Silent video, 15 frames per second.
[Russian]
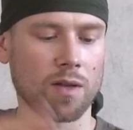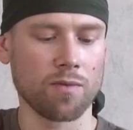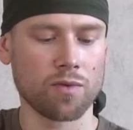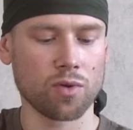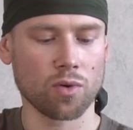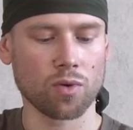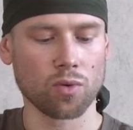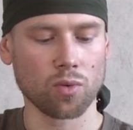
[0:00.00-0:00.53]
этим
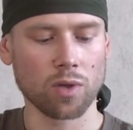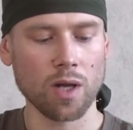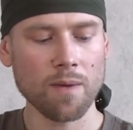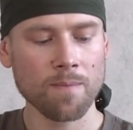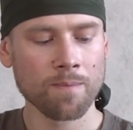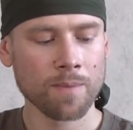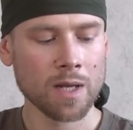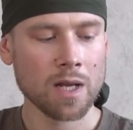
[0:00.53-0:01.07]
все
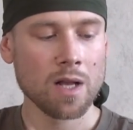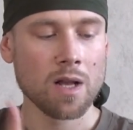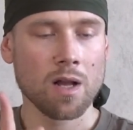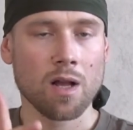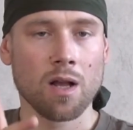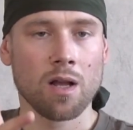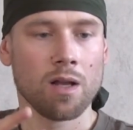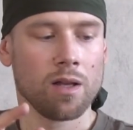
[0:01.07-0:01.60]
круто.
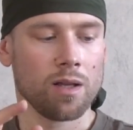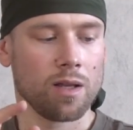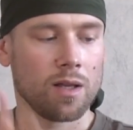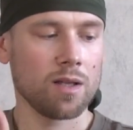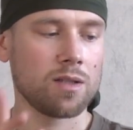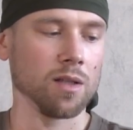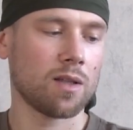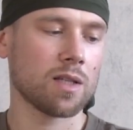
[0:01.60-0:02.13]

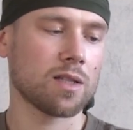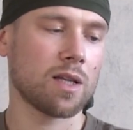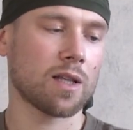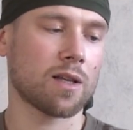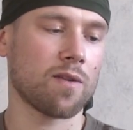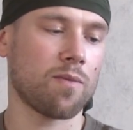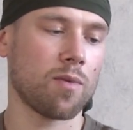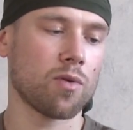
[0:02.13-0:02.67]
Из
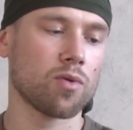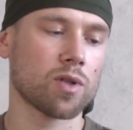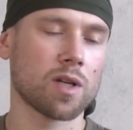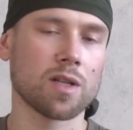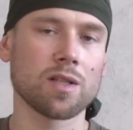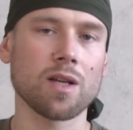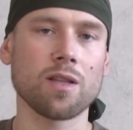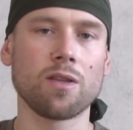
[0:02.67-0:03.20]
недостатков могу
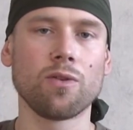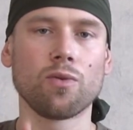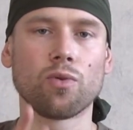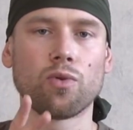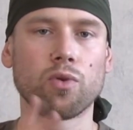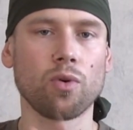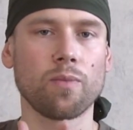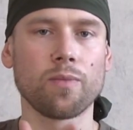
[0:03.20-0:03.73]
сказать
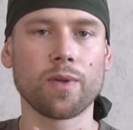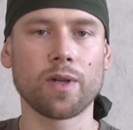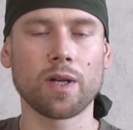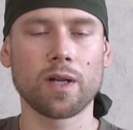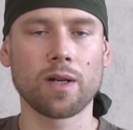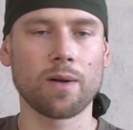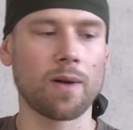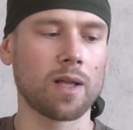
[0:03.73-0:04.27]

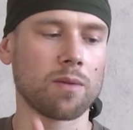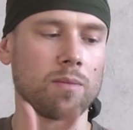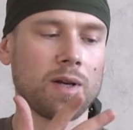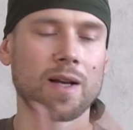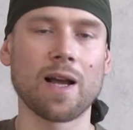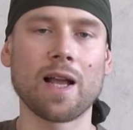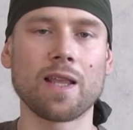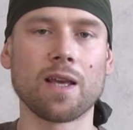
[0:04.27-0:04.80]
неудобное
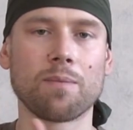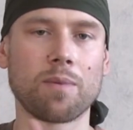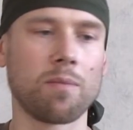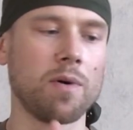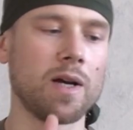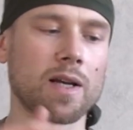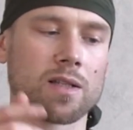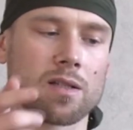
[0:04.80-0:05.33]
отмыкание
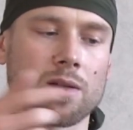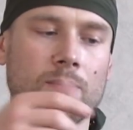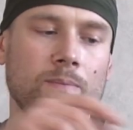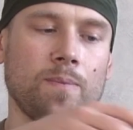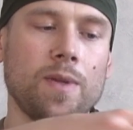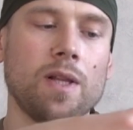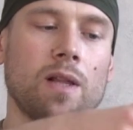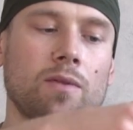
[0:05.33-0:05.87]
ПБС.
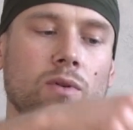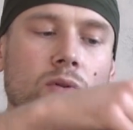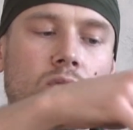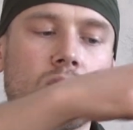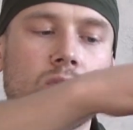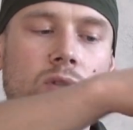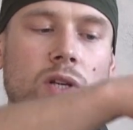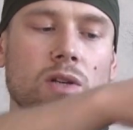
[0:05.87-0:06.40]
Дело в том,
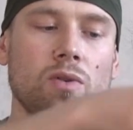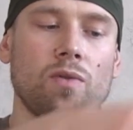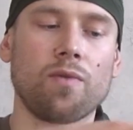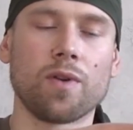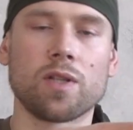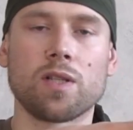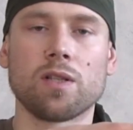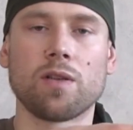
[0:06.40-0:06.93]
что здесь он
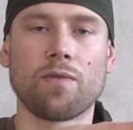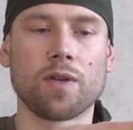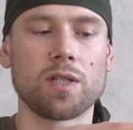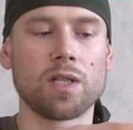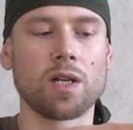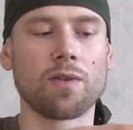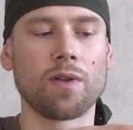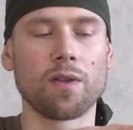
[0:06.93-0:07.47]

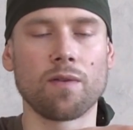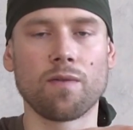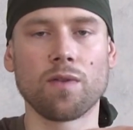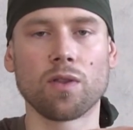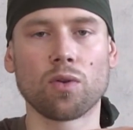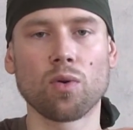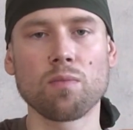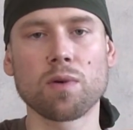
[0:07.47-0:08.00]
зафиксирован
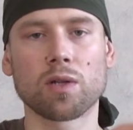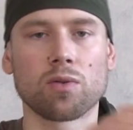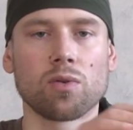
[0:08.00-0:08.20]
винтом,